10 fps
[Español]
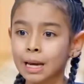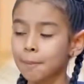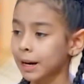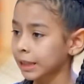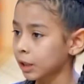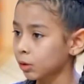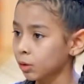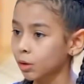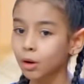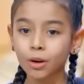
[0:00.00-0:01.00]
trenzas
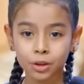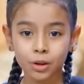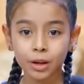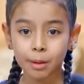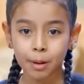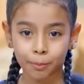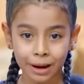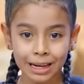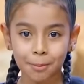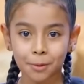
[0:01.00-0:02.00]
se esconde una
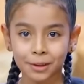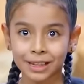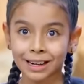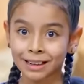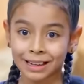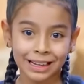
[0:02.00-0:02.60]
empresaria súper